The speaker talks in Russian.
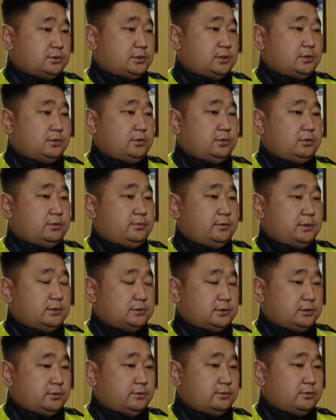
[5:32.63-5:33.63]
статьей
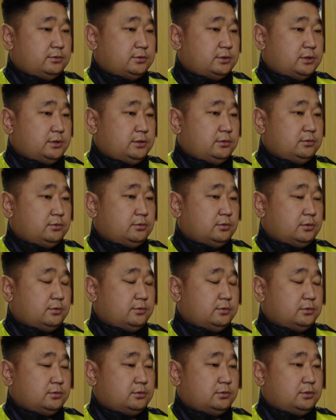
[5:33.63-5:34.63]
291
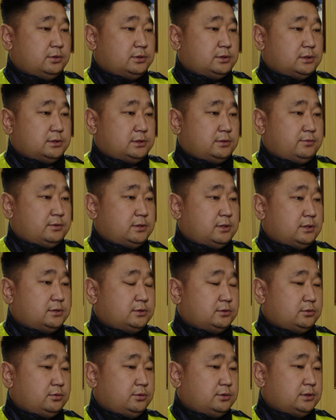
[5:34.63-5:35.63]
Уголовного кодекса Российской
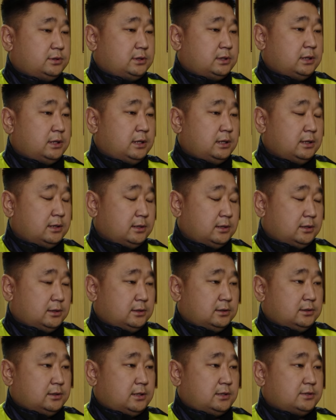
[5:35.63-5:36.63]
Федерации. То есть это
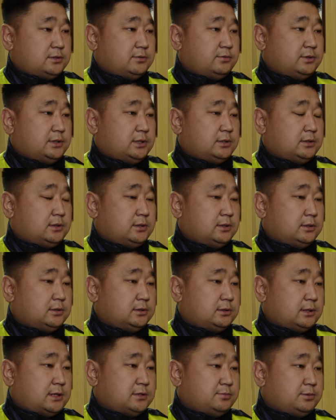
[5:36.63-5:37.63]
дача взятки.
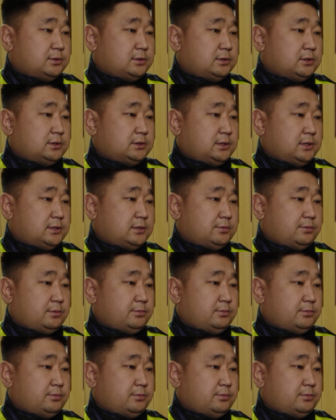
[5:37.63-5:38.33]
Транспортное средство